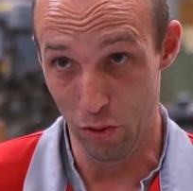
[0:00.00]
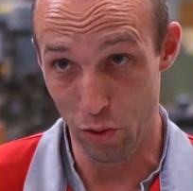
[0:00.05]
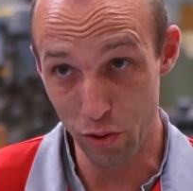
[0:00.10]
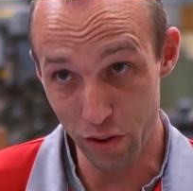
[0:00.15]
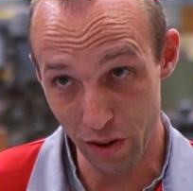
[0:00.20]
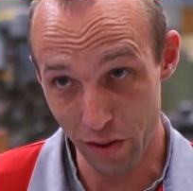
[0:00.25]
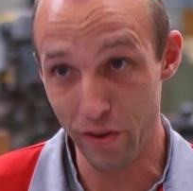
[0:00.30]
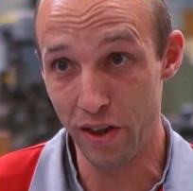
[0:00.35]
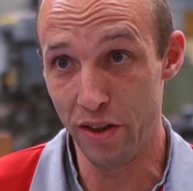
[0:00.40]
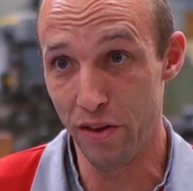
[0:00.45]

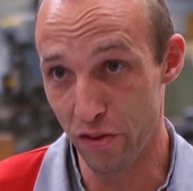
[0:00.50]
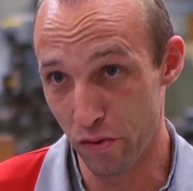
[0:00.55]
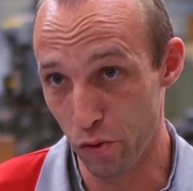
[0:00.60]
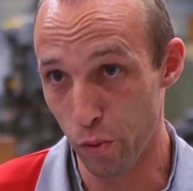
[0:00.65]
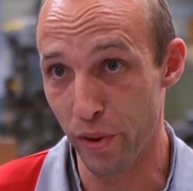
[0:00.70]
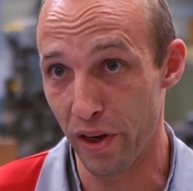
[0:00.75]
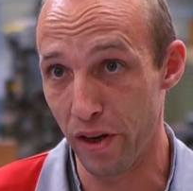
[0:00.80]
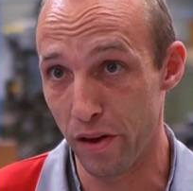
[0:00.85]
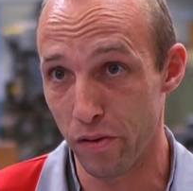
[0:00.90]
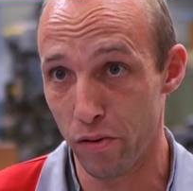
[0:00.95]
le travail
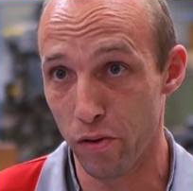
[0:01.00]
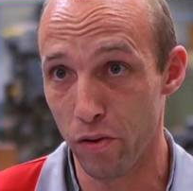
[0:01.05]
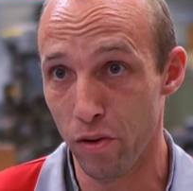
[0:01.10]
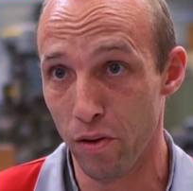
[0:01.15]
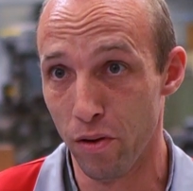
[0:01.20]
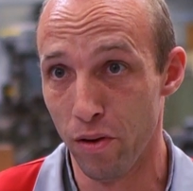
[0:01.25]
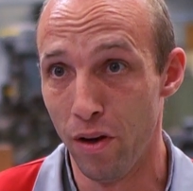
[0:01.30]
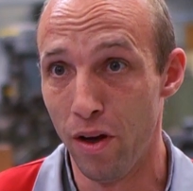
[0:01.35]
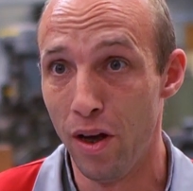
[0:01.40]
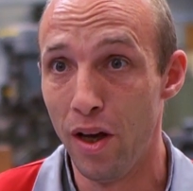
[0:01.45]
des
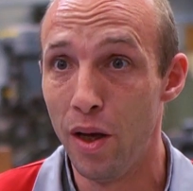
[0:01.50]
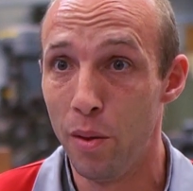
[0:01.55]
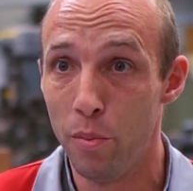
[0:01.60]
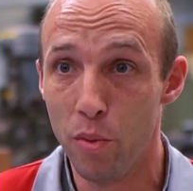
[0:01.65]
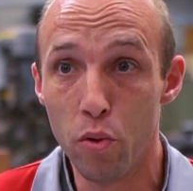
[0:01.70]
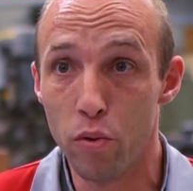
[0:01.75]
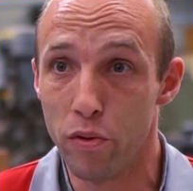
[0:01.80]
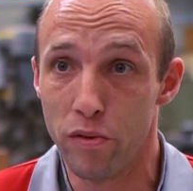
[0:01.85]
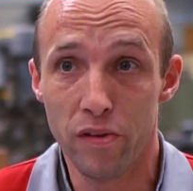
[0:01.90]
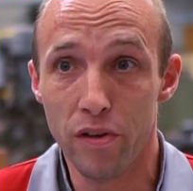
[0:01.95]
opérateurs,
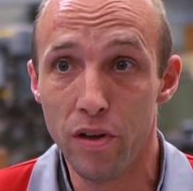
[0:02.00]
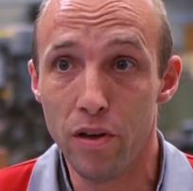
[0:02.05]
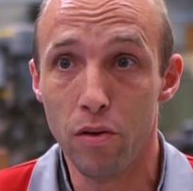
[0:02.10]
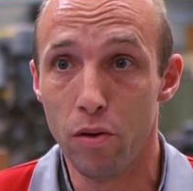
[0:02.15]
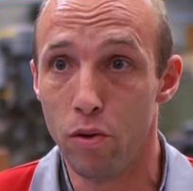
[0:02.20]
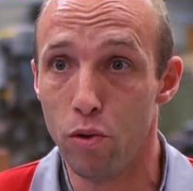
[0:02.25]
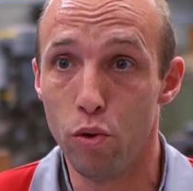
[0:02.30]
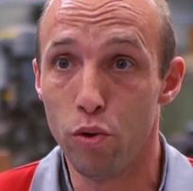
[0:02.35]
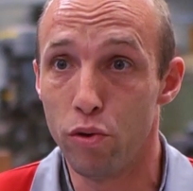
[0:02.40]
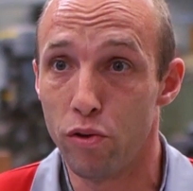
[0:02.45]
mais
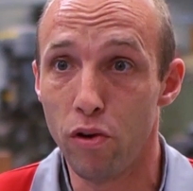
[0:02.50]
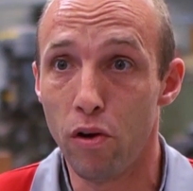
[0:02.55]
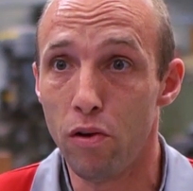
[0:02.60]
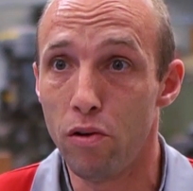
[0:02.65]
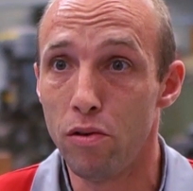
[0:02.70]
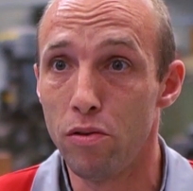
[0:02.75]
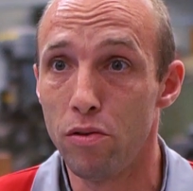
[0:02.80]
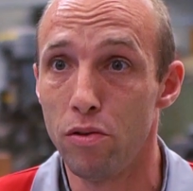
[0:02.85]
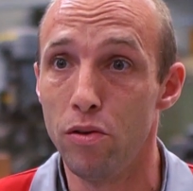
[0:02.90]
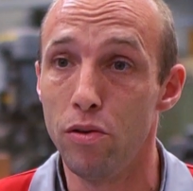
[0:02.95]
aussi euh, le
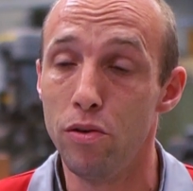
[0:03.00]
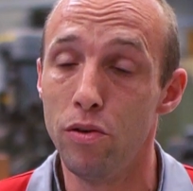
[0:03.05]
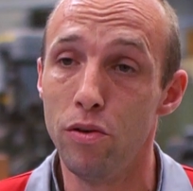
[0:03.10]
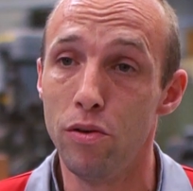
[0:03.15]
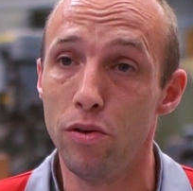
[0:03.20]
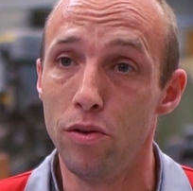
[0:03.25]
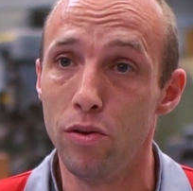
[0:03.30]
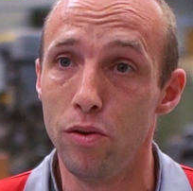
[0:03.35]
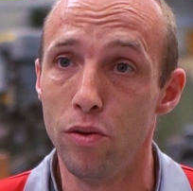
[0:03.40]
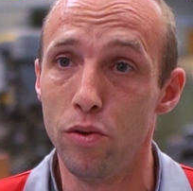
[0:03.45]
temps,
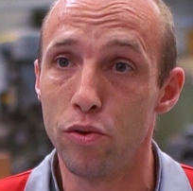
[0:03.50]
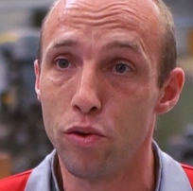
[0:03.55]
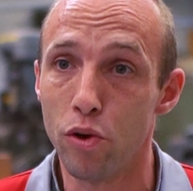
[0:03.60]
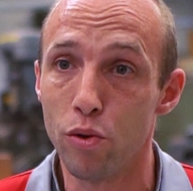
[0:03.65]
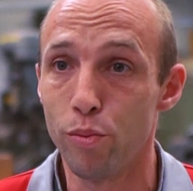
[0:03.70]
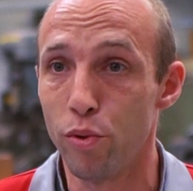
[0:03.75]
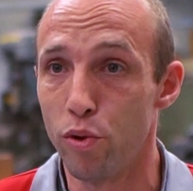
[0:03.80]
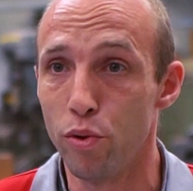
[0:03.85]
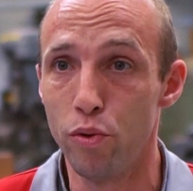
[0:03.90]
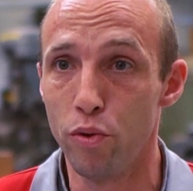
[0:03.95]
euh, le
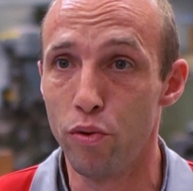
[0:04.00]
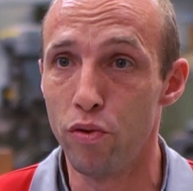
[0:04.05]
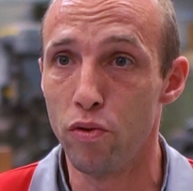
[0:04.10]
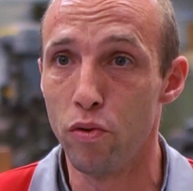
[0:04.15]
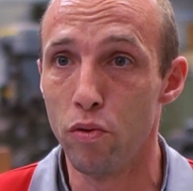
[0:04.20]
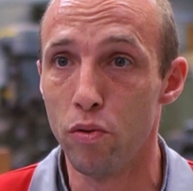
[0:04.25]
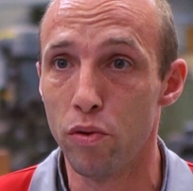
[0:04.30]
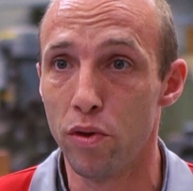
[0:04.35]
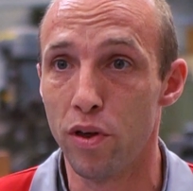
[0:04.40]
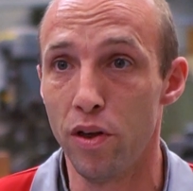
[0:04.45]
temps de
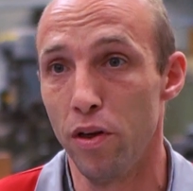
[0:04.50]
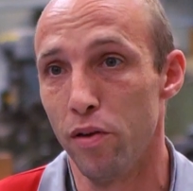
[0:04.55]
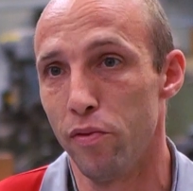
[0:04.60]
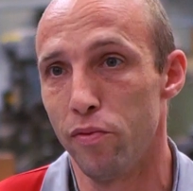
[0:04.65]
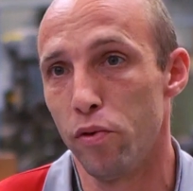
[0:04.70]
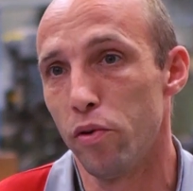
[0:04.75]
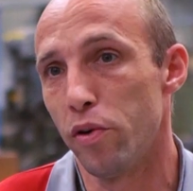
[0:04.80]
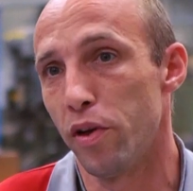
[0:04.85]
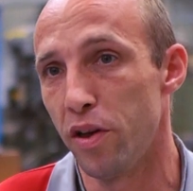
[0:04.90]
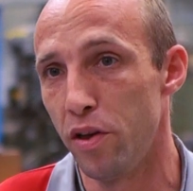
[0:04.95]
production qui
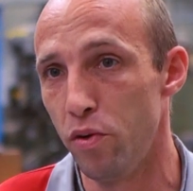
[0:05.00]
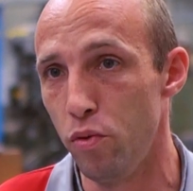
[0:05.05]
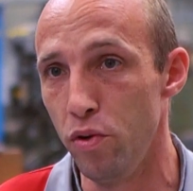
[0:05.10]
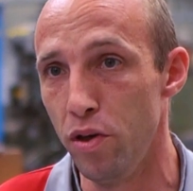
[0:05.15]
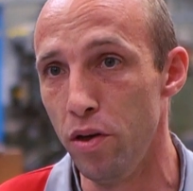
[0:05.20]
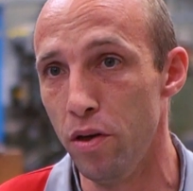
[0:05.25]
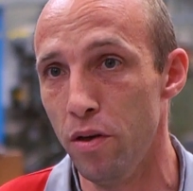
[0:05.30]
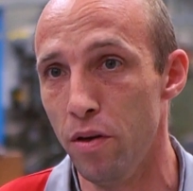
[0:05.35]
est fort réduit.